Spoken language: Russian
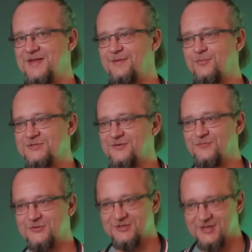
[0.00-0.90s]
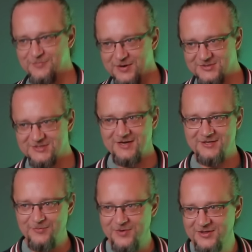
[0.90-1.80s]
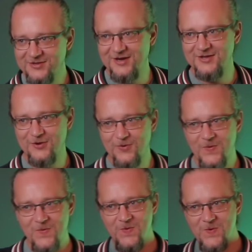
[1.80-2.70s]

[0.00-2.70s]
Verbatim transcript: переобулся в воздухе, прям сальто мортали такой.